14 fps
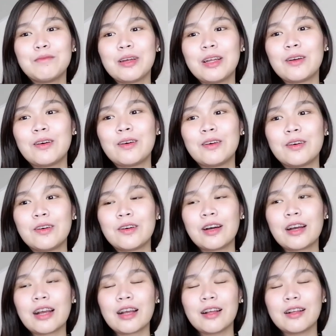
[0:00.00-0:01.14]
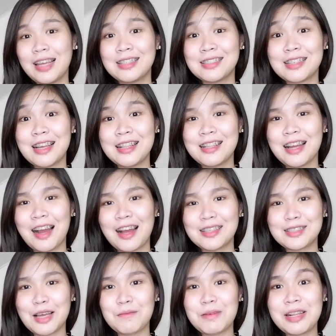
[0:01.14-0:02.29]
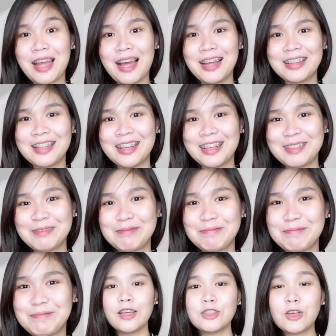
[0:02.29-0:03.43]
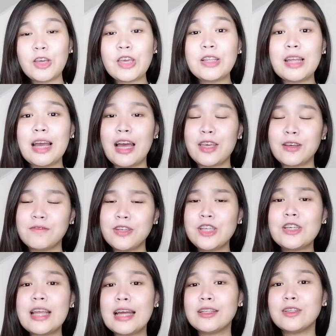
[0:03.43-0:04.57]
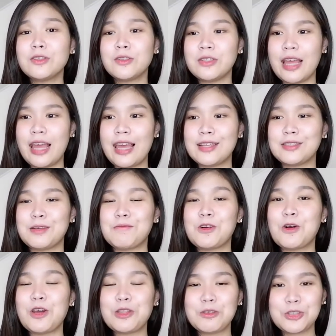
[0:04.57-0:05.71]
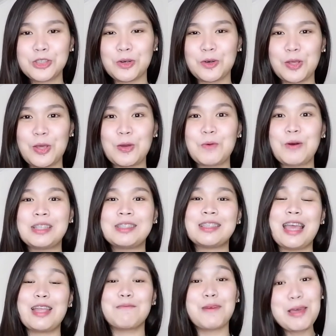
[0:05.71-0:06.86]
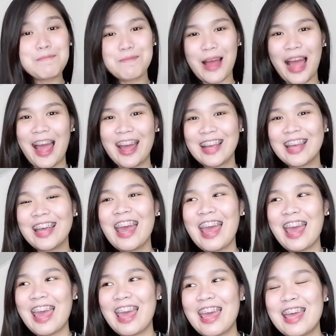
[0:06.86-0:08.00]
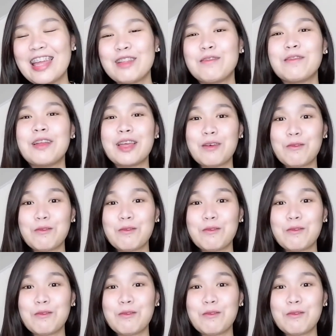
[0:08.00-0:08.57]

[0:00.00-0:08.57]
Pero, tiis ganda nga sabi ni ate. So, yun na nga. Yung video natin today is I'm going to show you what's in my bag and